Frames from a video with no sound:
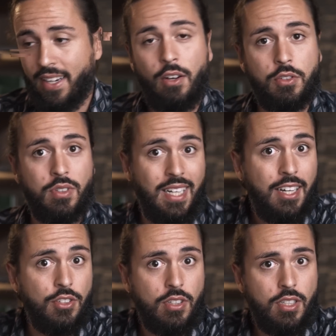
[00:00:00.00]
Genauso
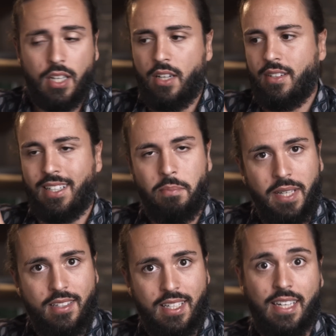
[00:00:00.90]
dadurch, dass
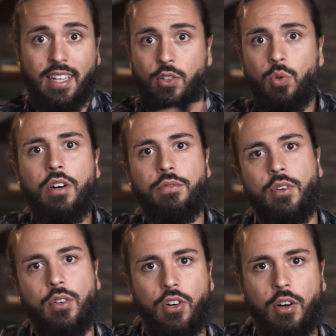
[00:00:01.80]
Pilze in der Natur
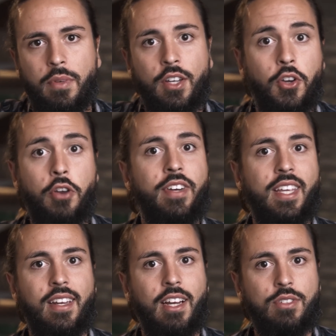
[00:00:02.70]
vorkommen, können wir
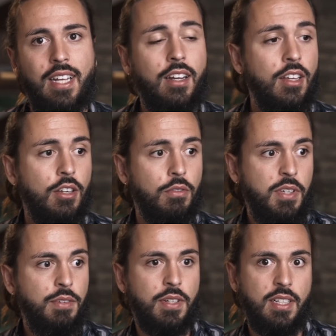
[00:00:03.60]
nicht genau sagen,
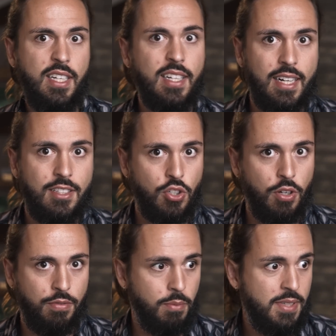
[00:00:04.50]
wie viel
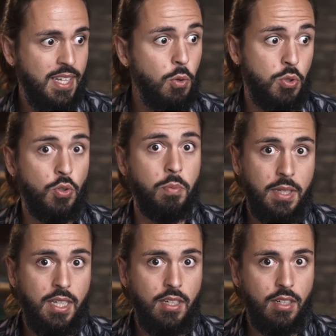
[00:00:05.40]
Inhaltsstoff
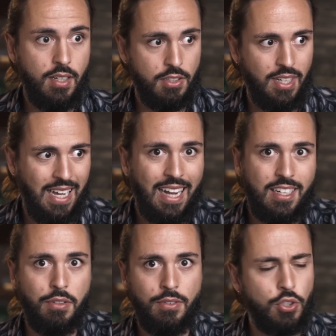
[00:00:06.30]
Psilocybin, also der
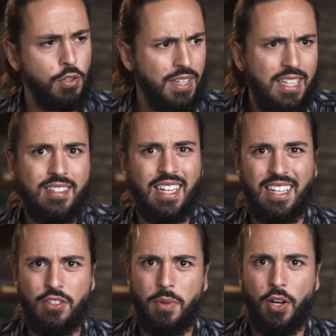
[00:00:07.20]
aktive Wirkstoff, ist da
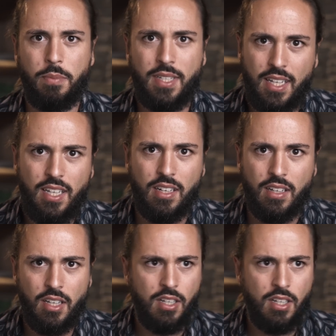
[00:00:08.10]
jetzt überhaupt drin?